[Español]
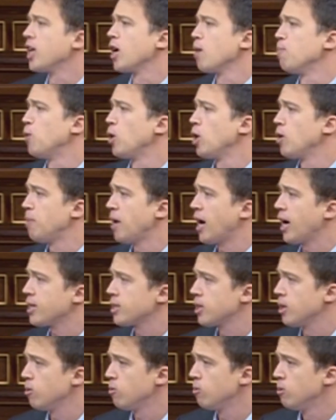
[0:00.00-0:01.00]
que puede
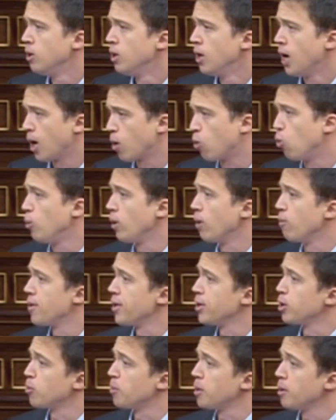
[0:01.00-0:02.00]
pagárselo, acude a un
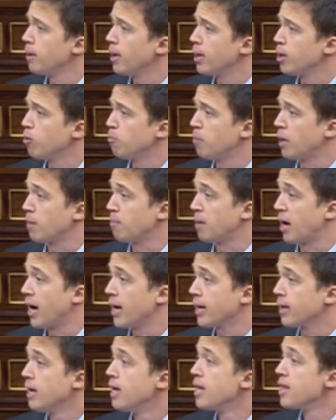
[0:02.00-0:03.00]
centro privado para
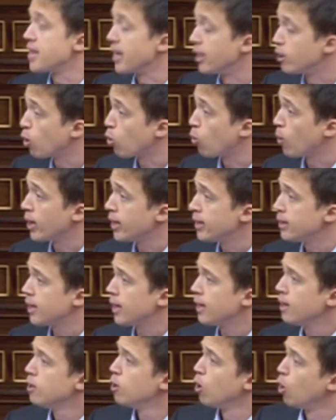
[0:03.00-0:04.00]
pagar
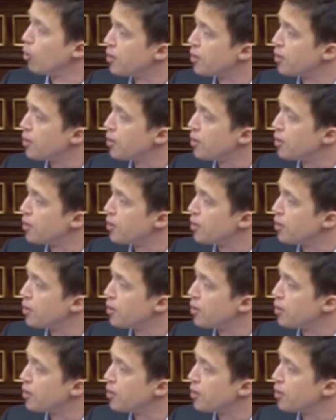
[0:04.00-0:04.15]
140 o